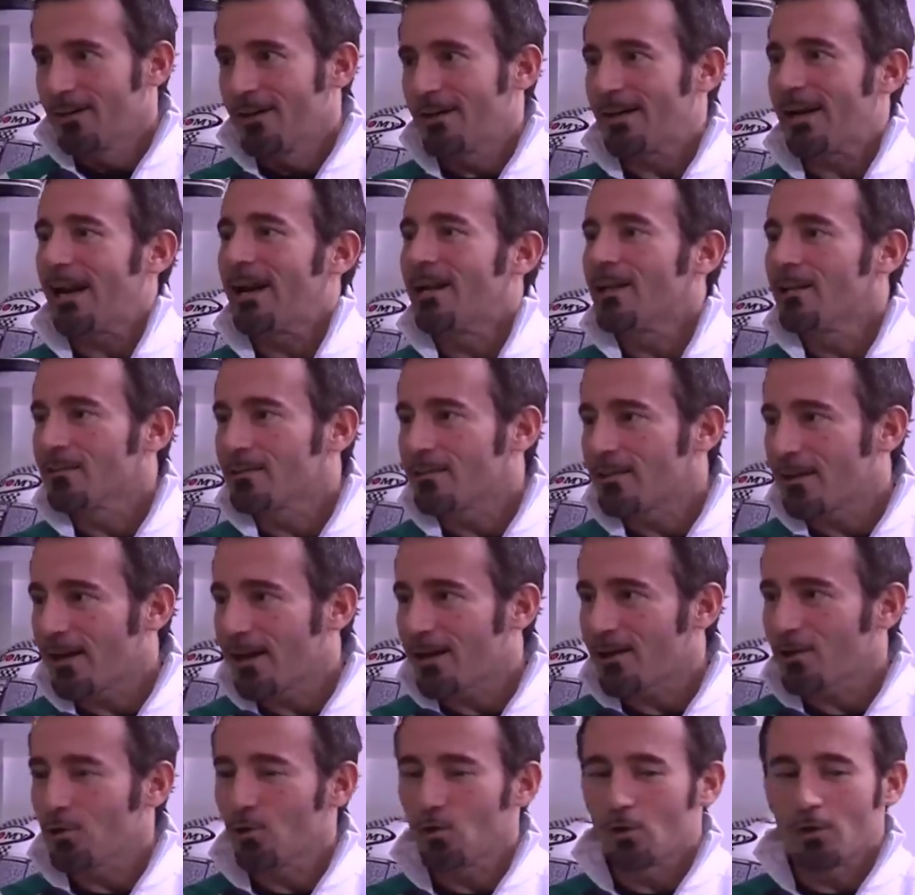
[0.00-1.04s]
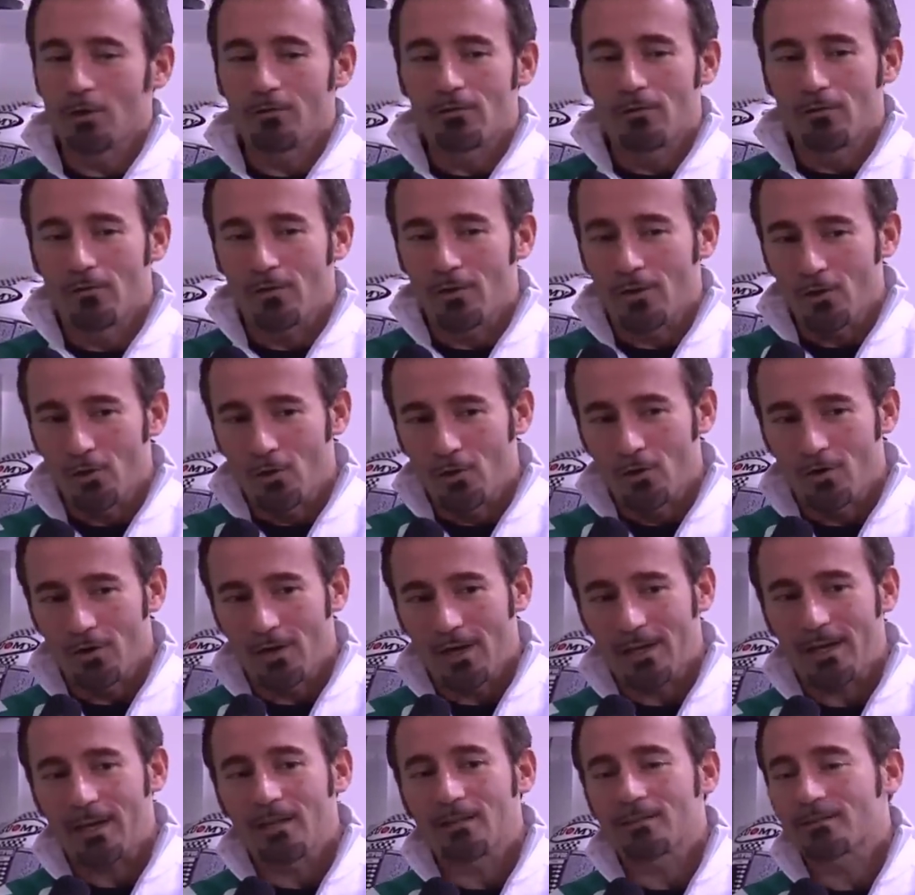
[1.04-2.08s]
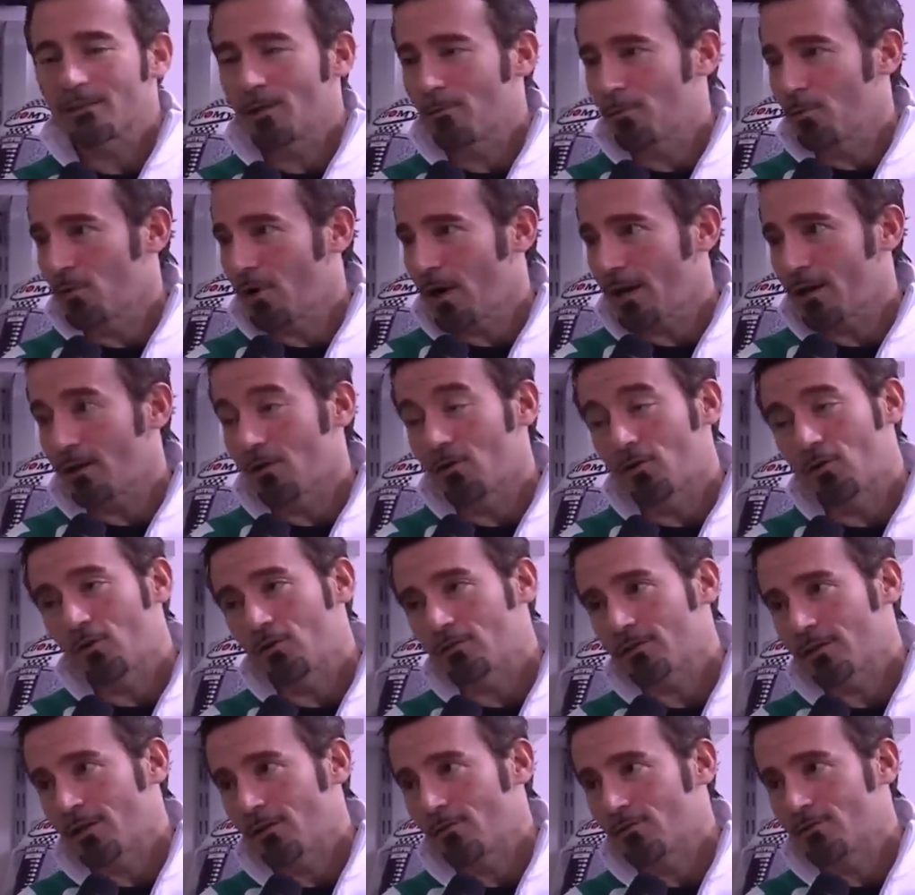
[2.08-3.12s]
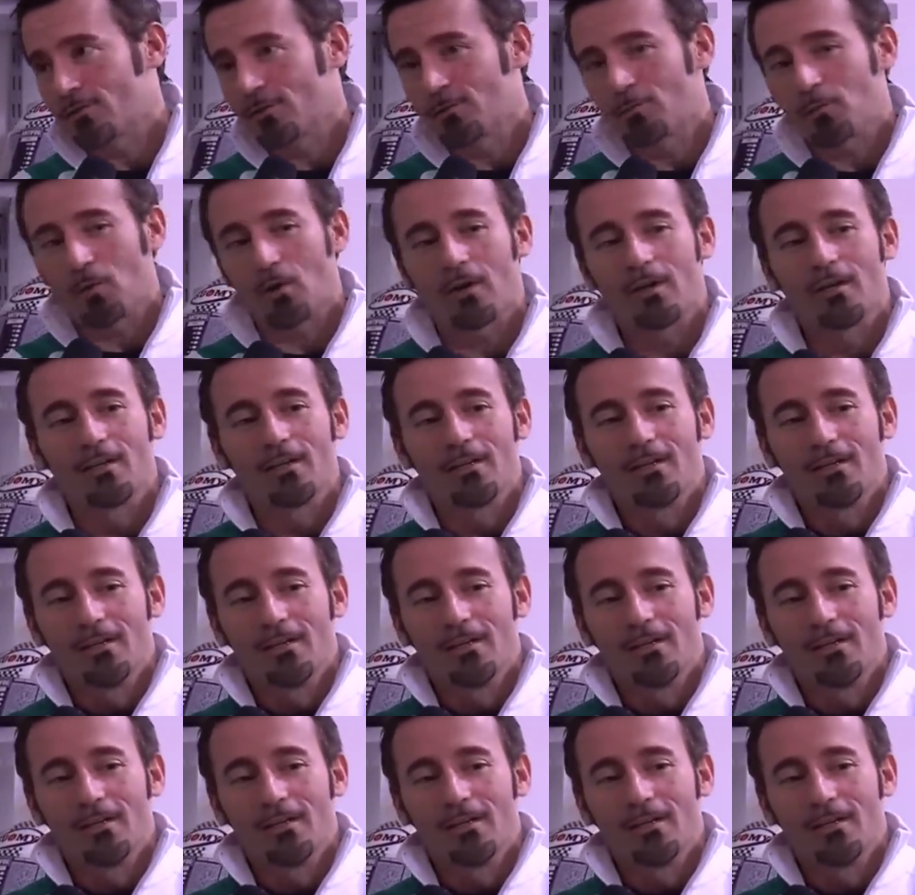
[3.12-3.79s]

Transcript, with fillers: rallentarlo, riviverlo, riassaporarlo, cosa che non si può,